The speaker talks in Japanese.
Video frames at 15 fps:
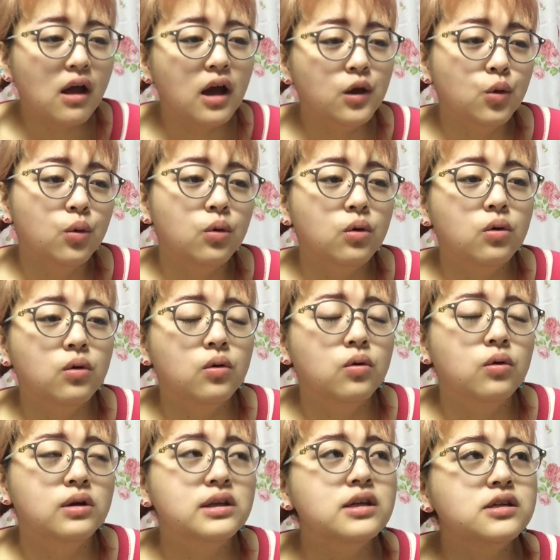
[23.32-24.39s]
あ
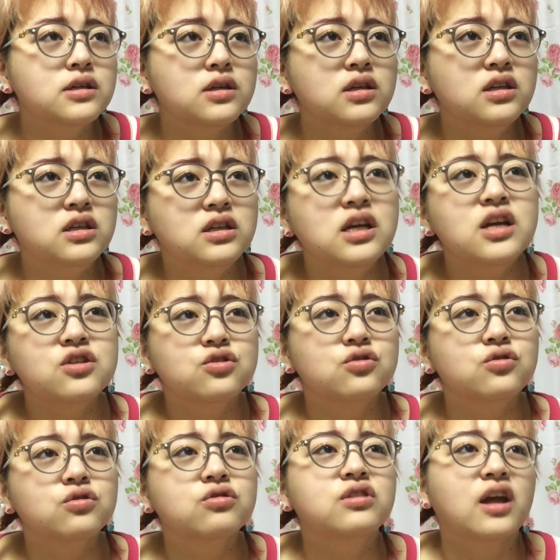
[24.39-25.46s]
のー、私
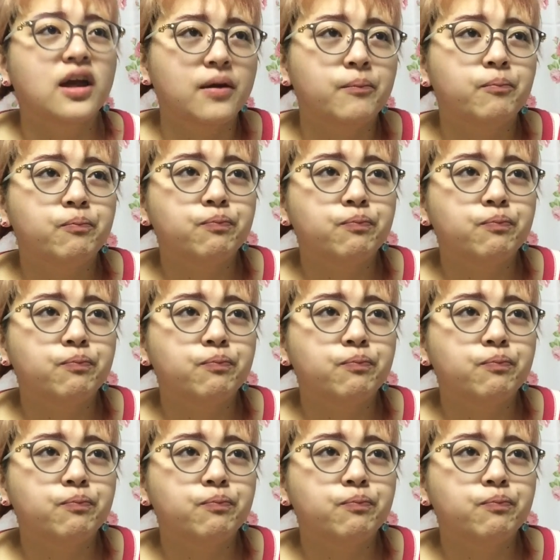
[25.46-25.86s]
2016年、